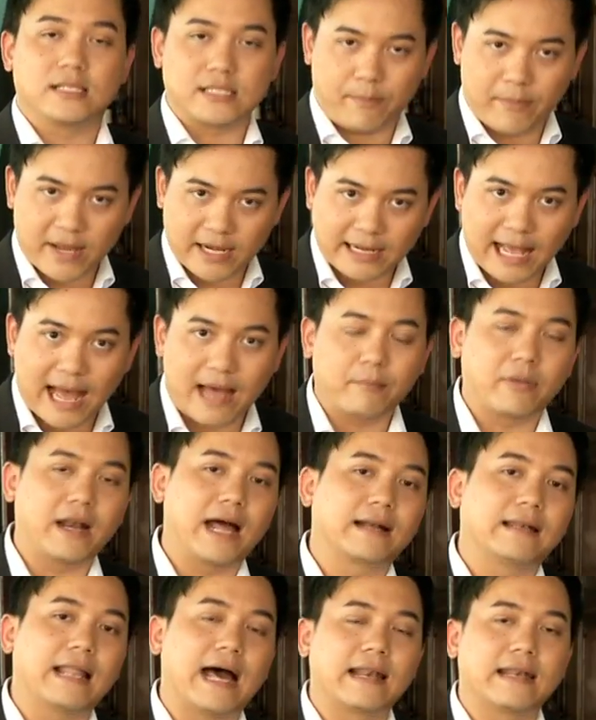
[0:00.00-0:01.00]
จะเป็นการผ
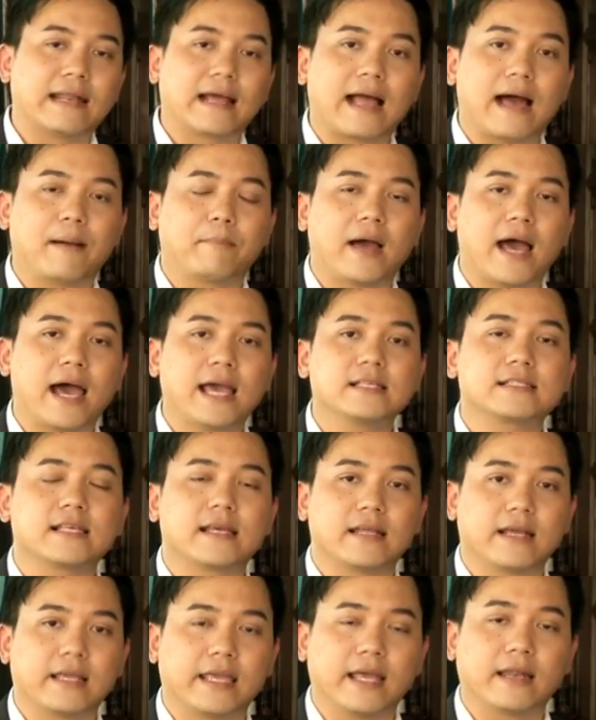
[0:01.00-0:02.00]
ลักดันนะครับให้เศ
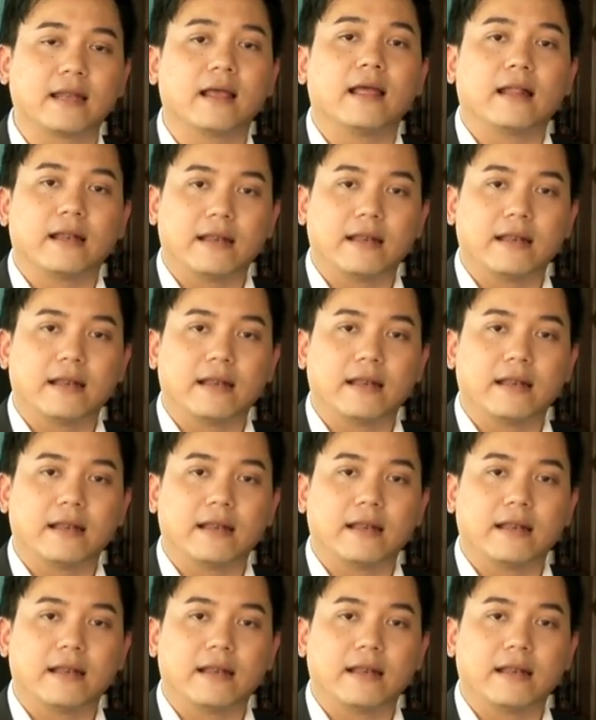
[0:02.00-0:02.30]
รษฐกิจ